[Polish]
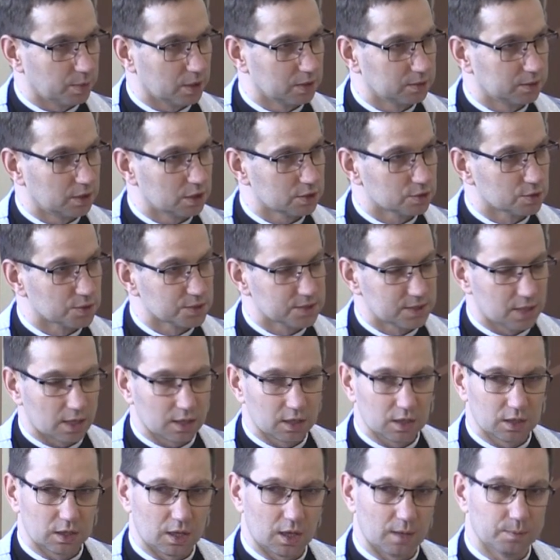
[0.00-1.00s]
Pan Jezus
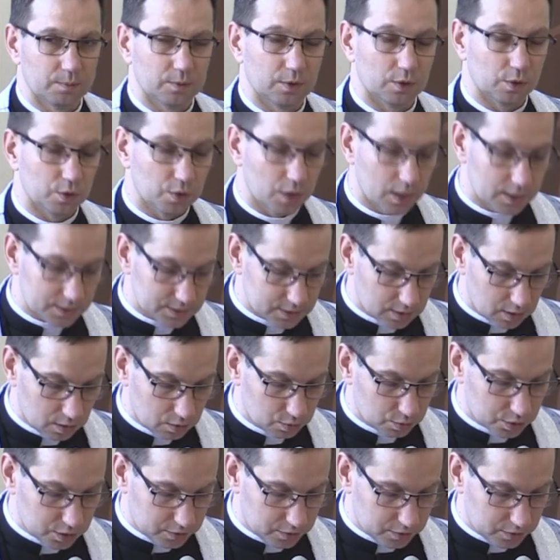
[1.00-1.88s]
daje nam łaskę